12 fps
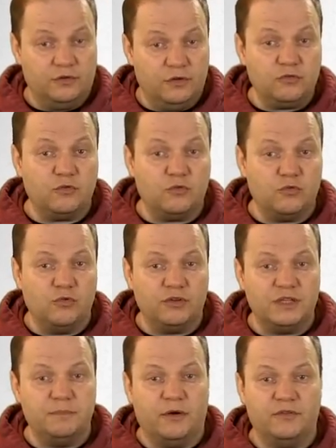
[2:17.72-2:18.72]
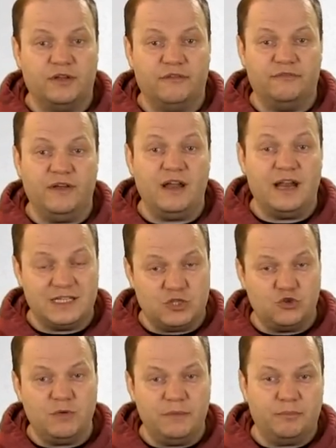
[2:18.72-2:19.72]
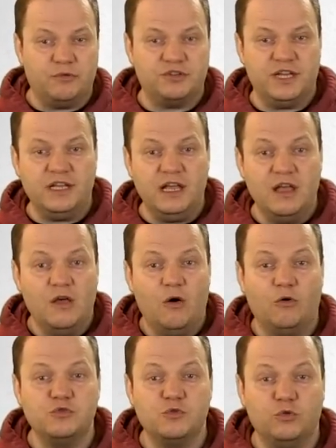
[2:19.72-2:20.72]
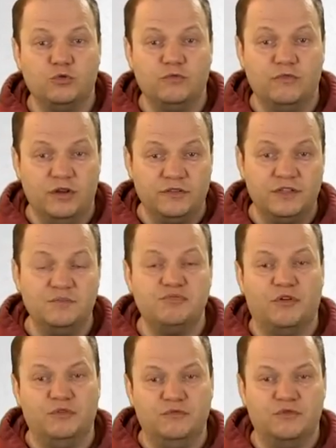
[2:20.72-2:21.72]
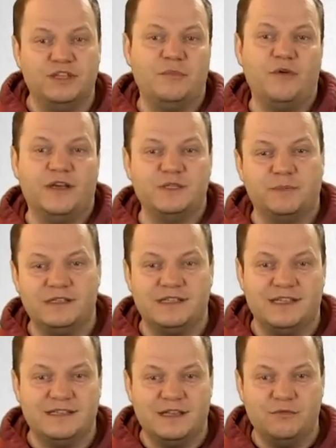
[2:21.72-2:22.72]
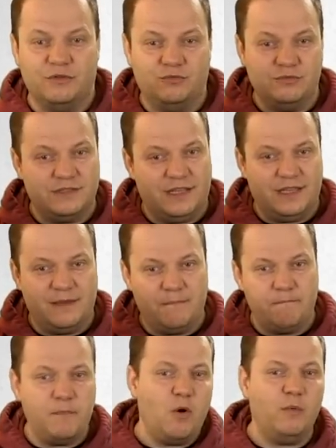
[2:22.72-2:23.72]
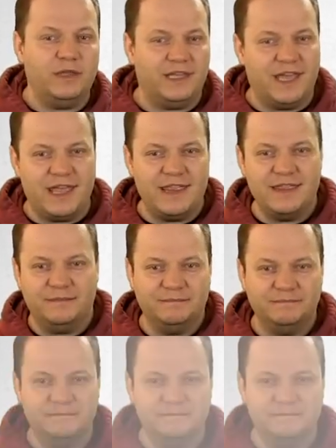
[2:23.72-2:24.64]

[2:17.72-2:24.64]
dans notre concours qui prendra fin la semaine prochaine. On se retrouve lundi pour un nouveau Gamer Express. Salut à tous et bon week-end